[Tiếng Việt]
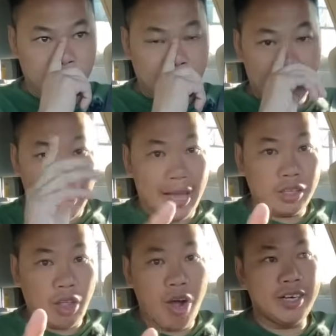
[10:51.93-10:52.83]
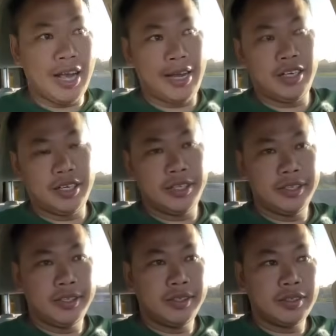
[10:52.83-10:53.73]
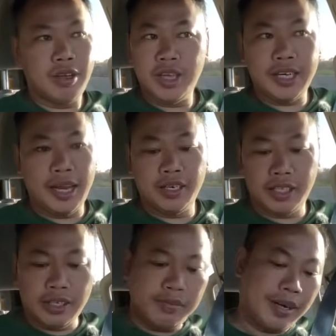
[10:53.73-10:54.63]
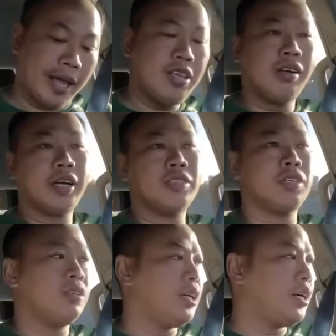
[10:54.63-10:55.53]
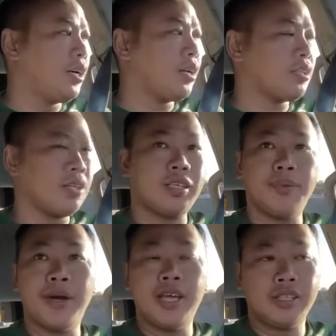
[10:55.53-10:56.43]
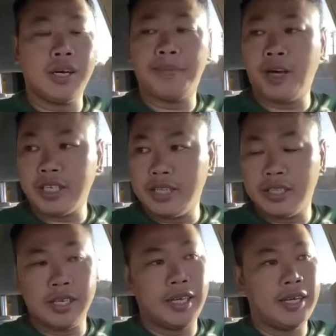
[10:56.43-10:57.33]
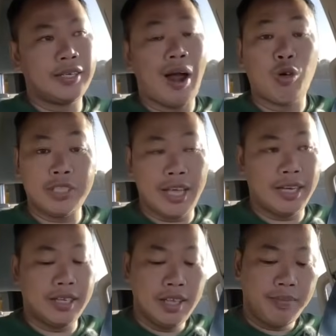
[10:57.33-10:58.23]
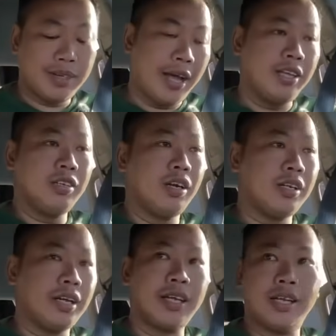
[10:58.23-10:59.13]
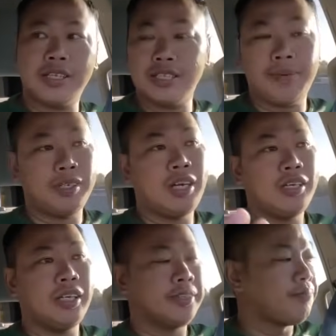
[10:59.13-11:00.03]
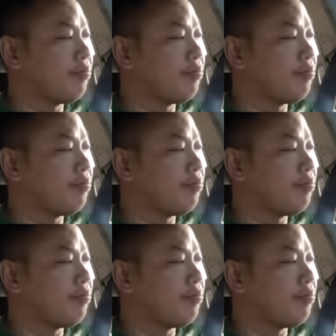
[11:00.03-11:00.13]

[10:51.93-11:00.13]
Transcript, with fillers: là đã thoát nạn rồi thoát nạn được cái tên đẩy vô là cái số ờ, cái, cái chữ P tức là parking tức là đậu xe đó mình đẩy lên lên cái là chiếc xe mình nó đứng liền